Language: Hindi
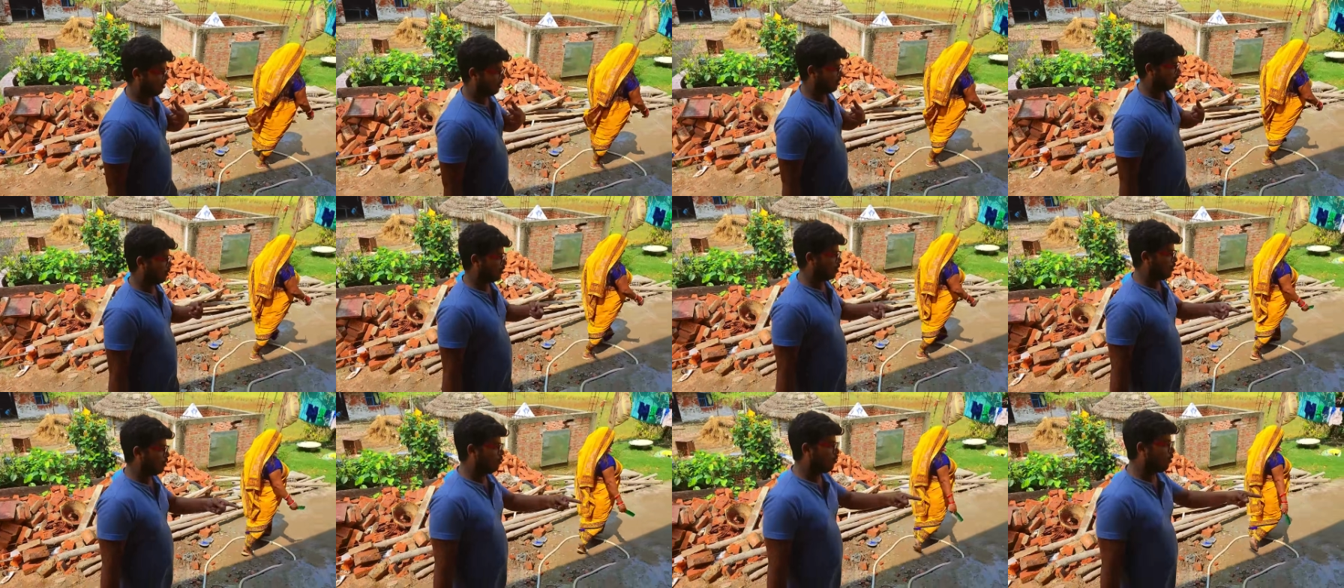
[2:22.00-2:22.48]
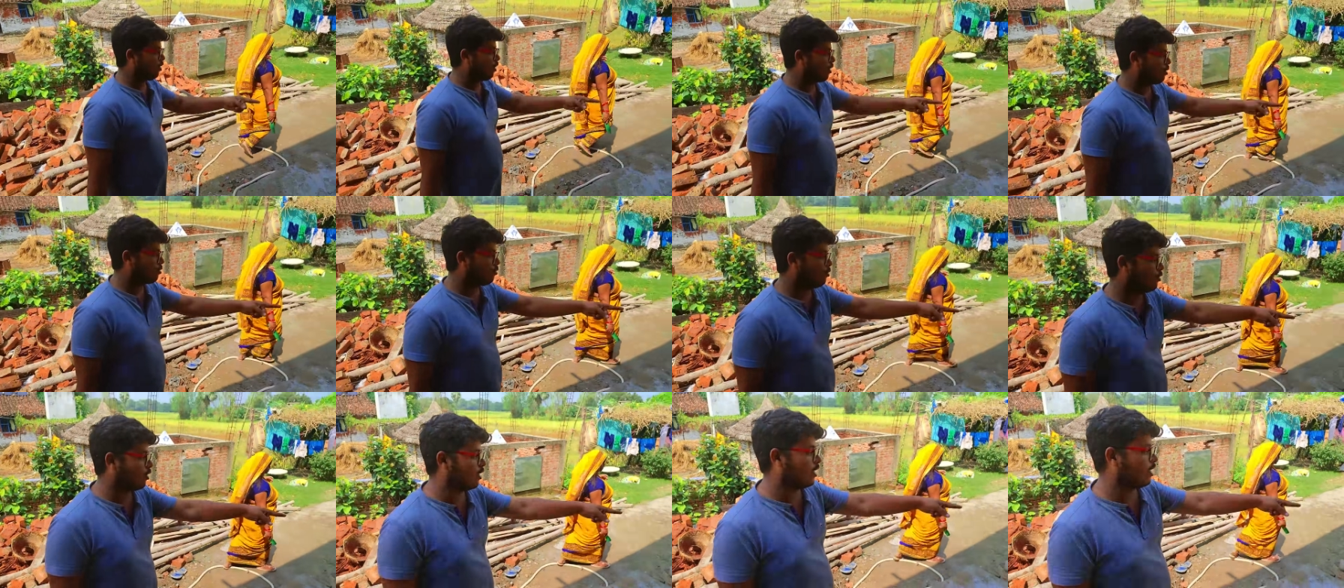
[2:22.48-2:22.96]
आज का ब्लॉग
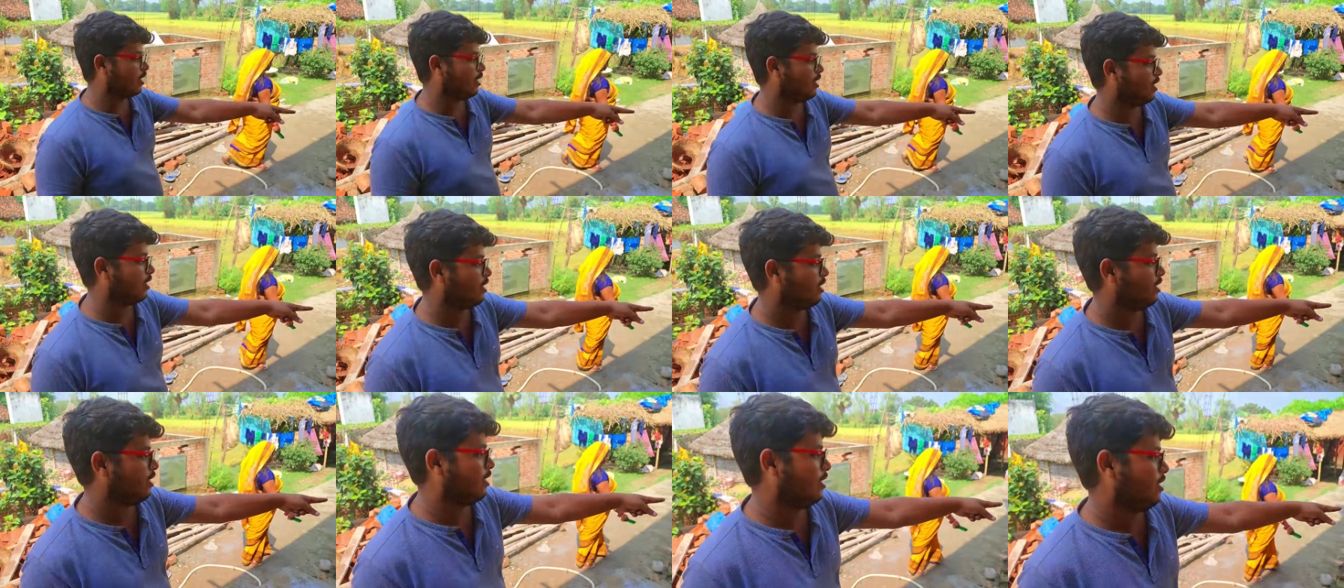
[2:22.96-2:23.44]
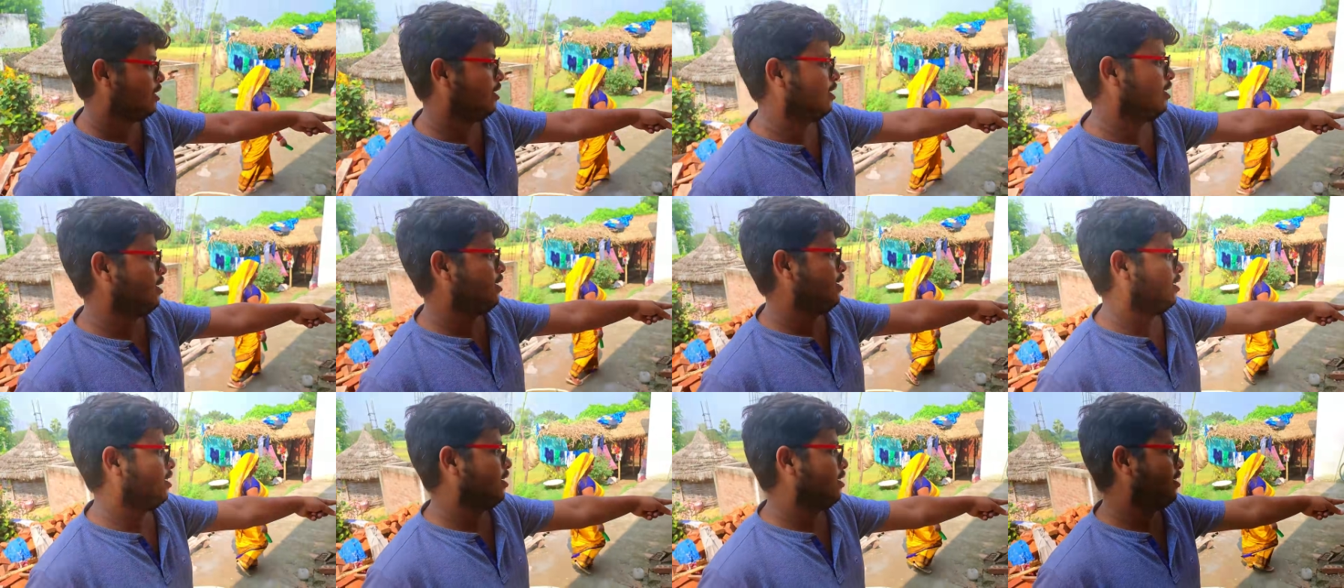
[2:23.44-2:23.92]
थोड़ा
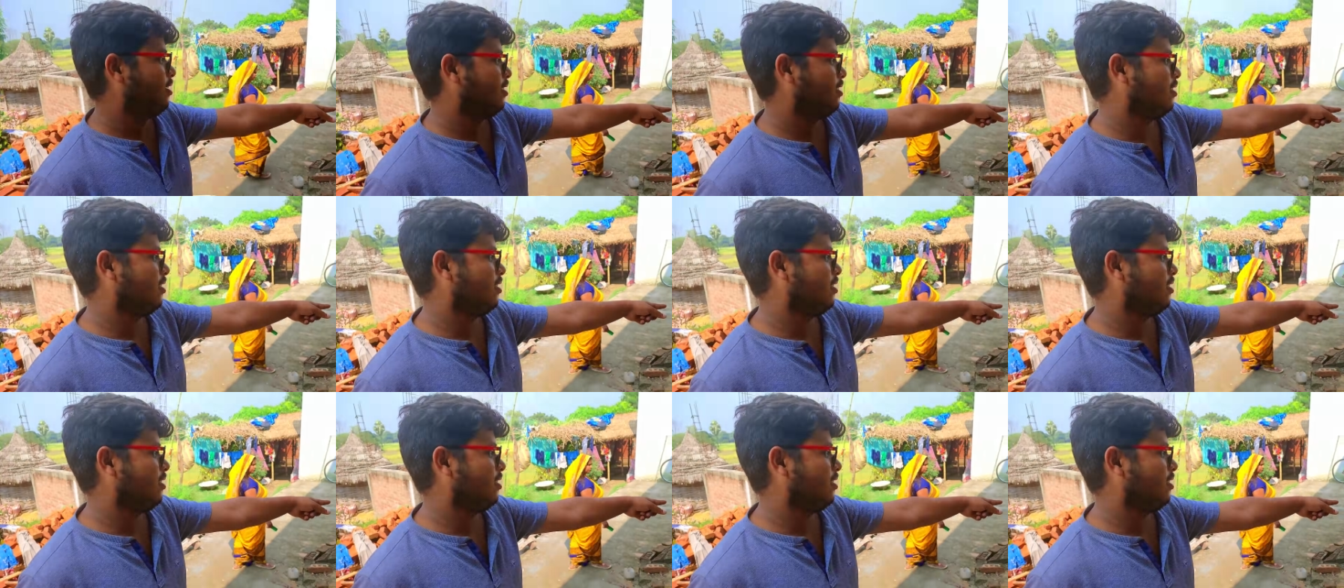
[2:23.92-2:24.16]
थोड़ा लेट